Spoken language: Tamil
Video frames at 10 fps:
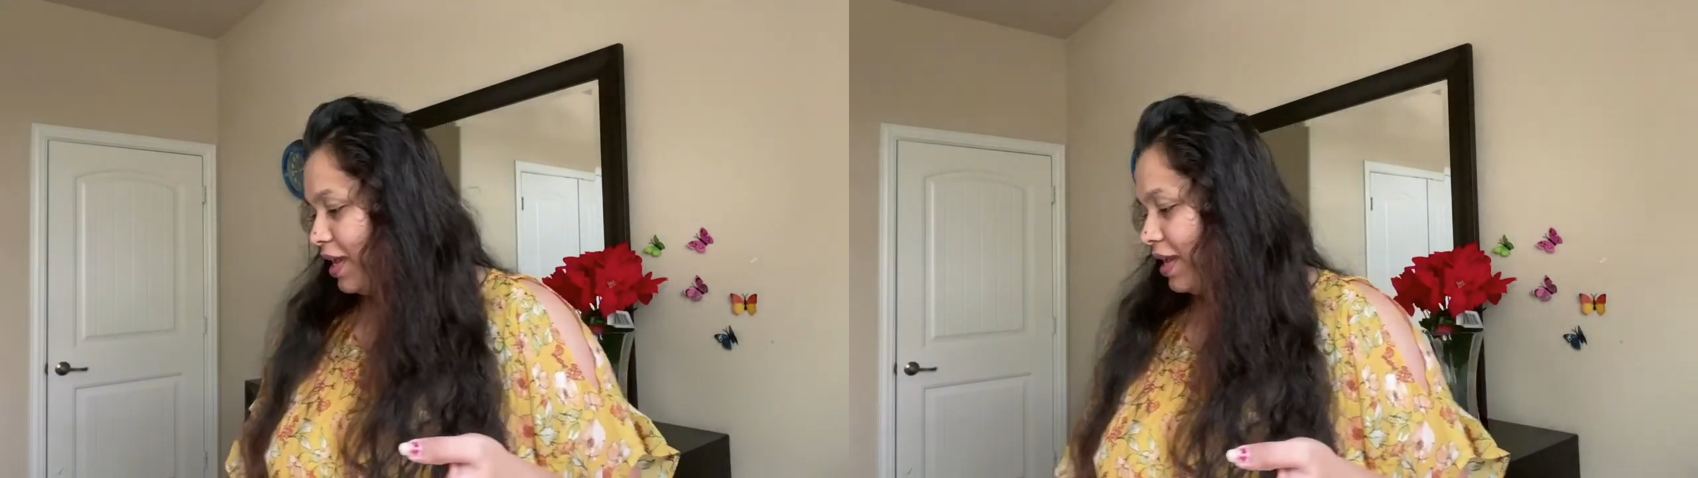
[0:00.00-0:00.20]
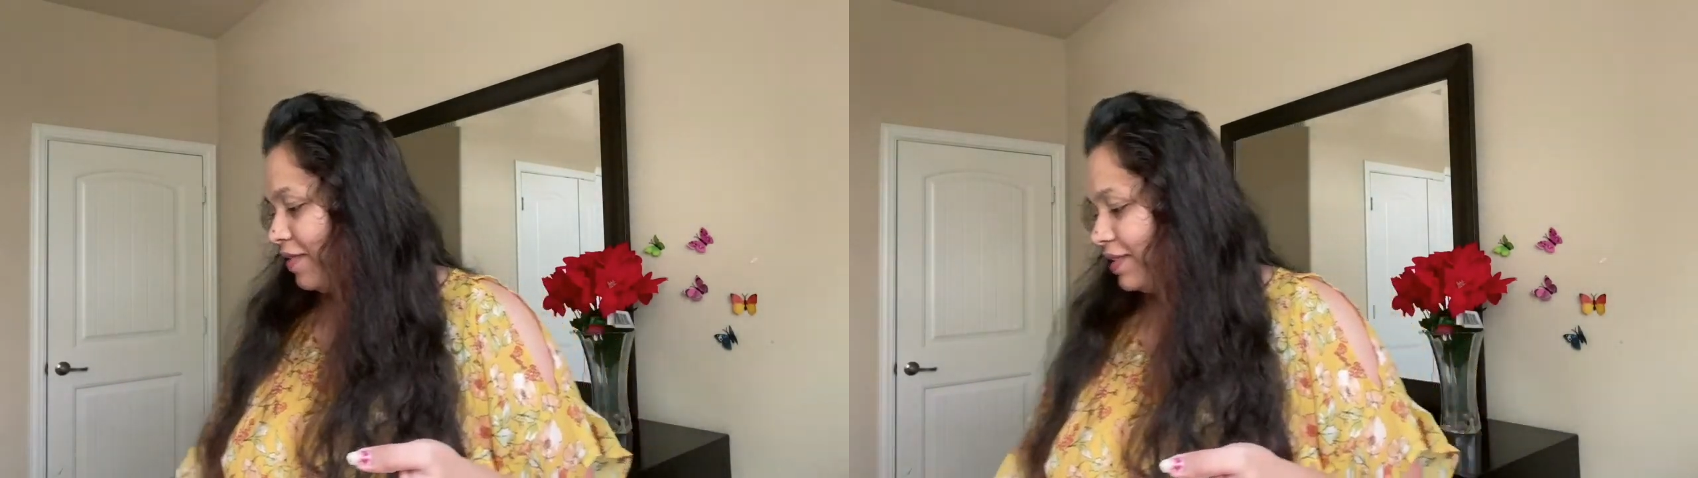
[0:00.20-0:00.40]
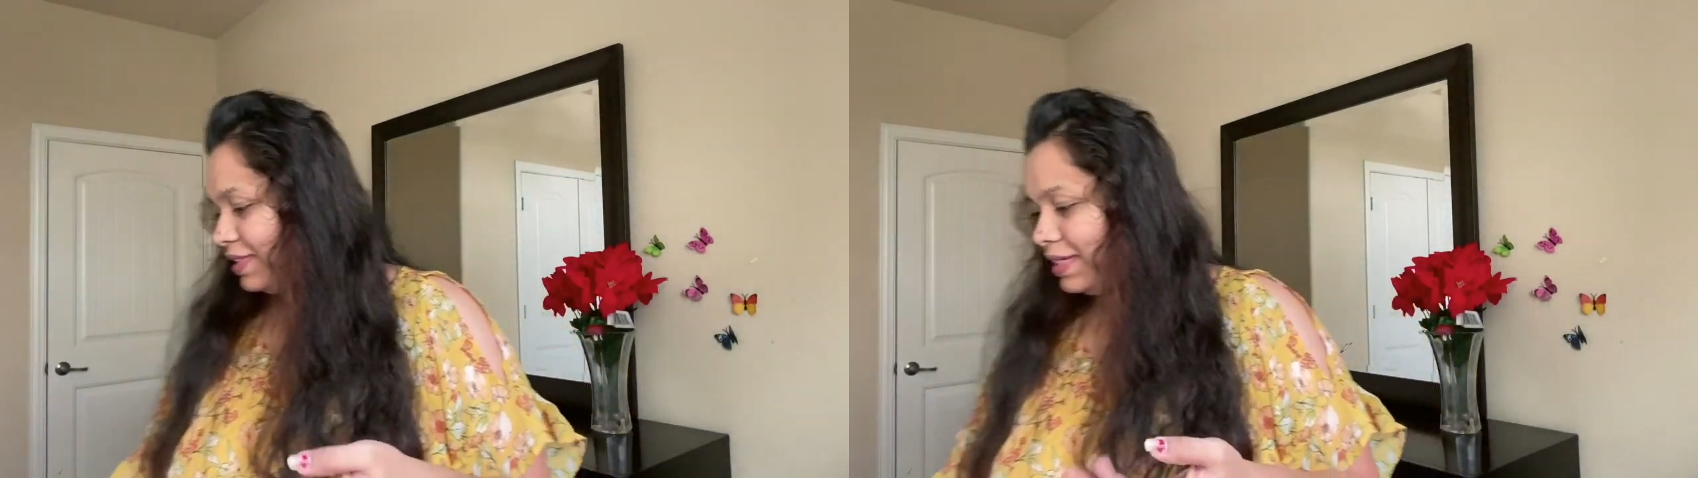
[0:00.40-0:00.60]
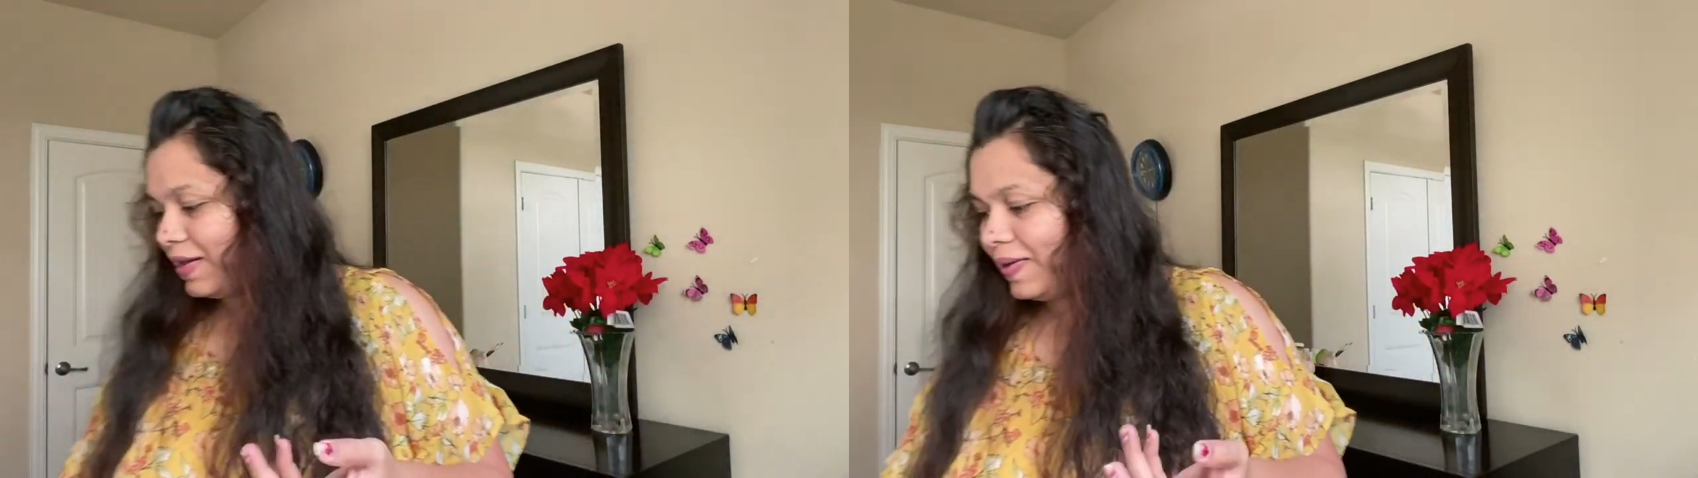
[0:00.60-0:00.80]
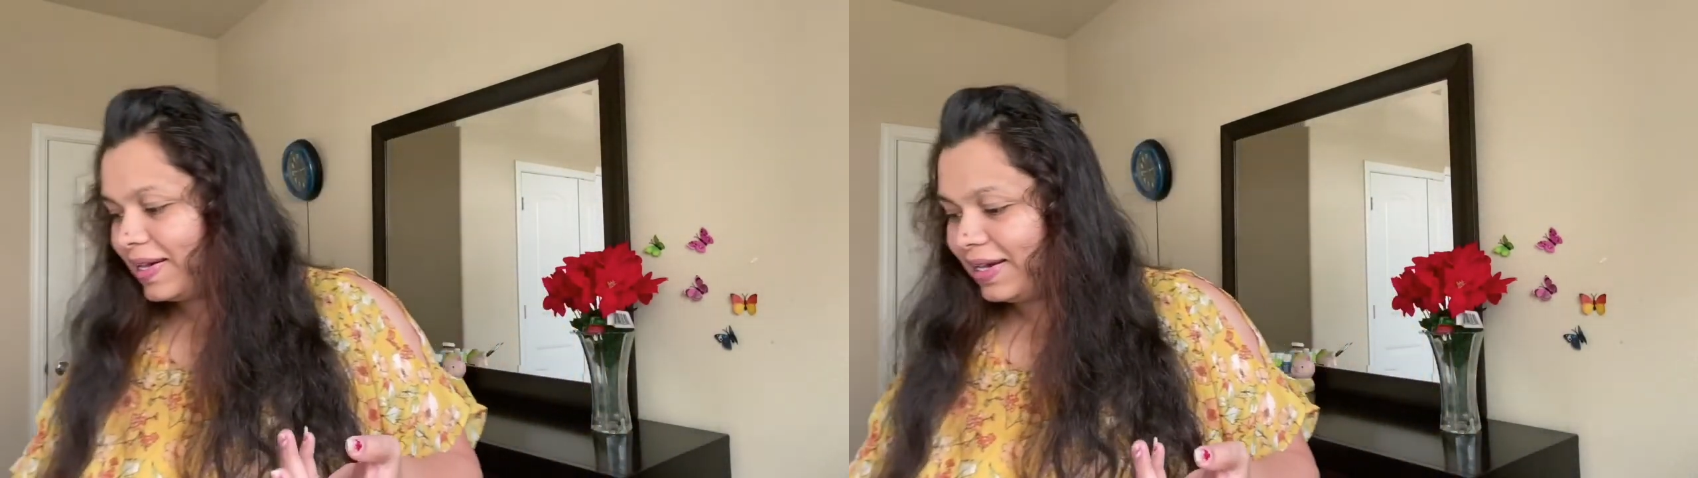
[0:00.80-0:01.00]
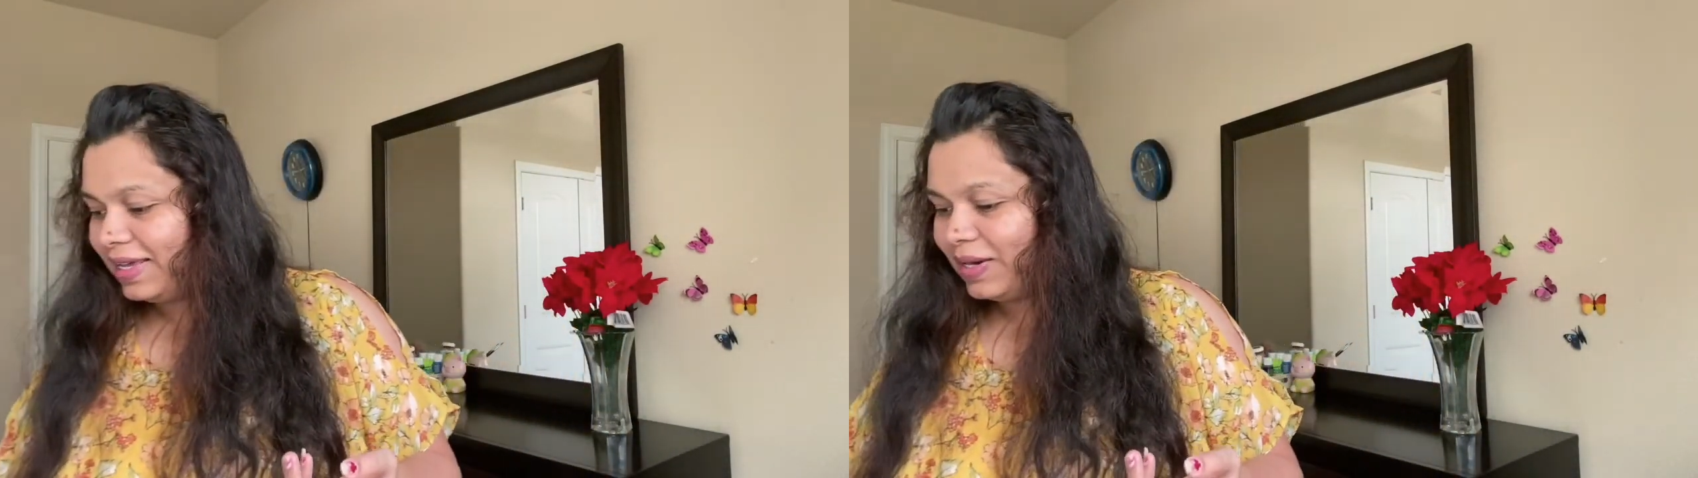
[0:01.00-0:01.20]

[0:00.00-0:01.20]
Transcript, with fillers: ஏன்னா வந்து ஆல்ரெடி